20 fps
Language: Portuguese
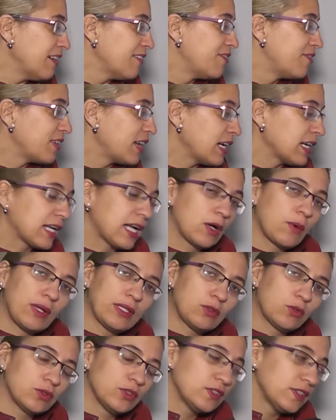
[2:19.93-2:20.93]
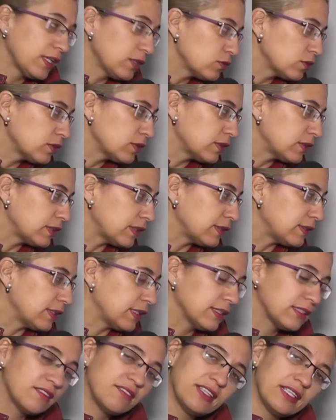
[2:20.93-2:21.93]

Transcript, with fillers: Franca, 460,